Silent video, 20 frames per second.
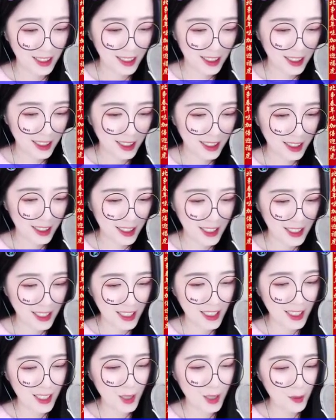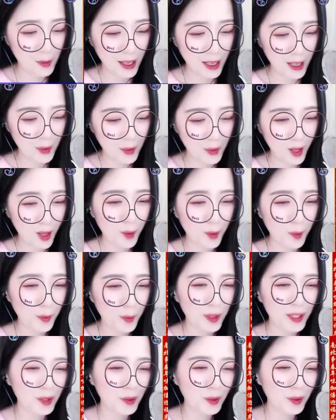这样的美人儿
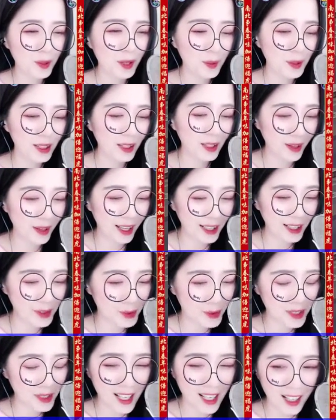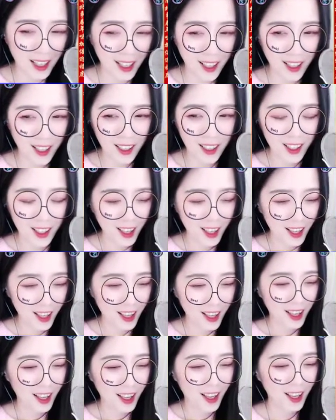委身给一个废人，
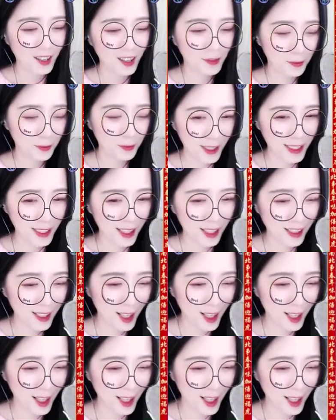实在可